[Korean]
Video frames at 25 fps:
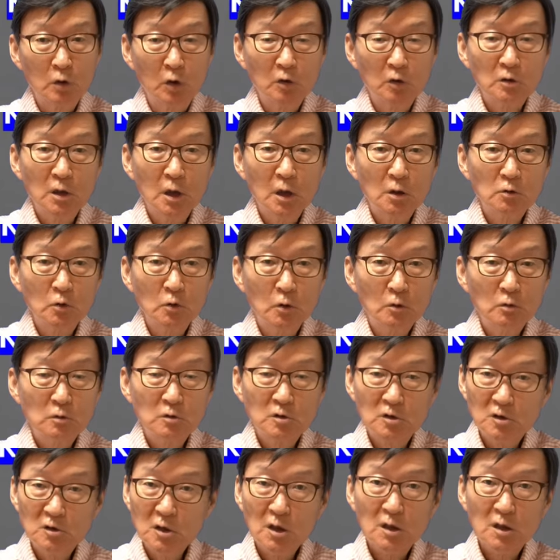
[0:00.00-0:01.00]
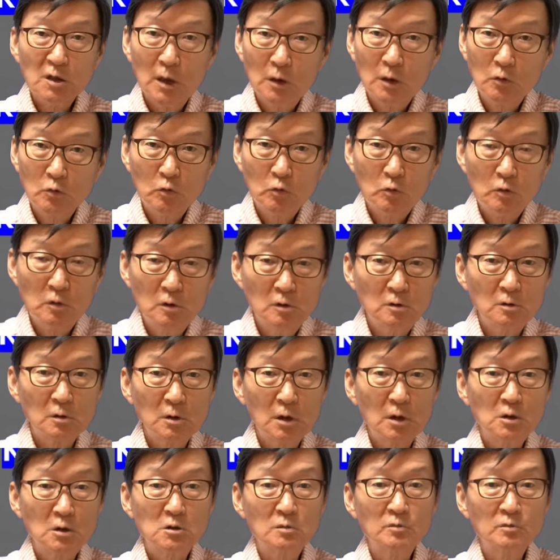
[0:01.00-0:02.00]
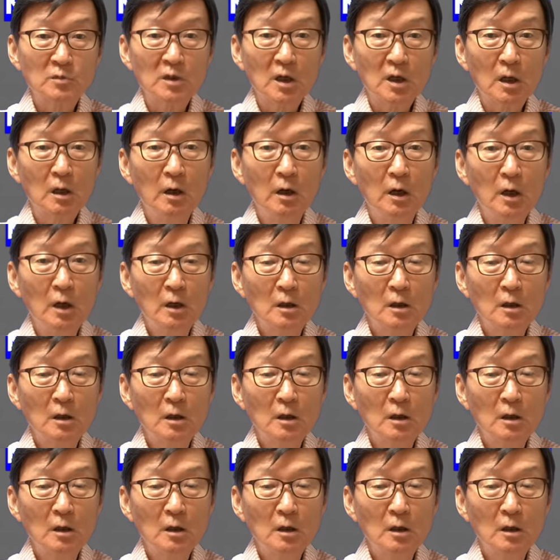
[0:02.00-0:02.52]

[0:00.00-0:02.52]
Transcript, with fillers: 영향력은 CNN도 인정했습니다.